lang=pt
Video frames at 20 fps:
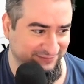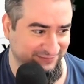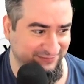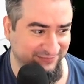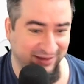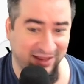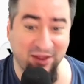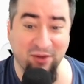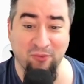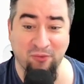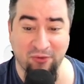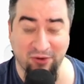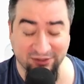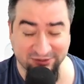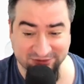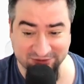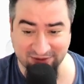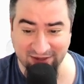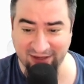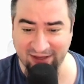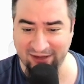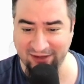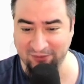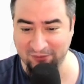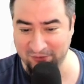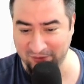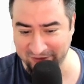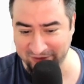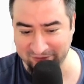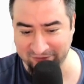eu gosto, cara. Eu
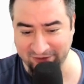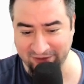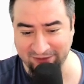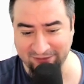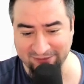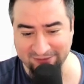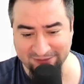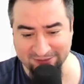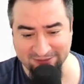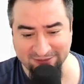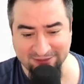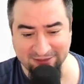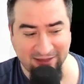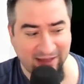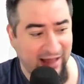gosto de ver. Ah,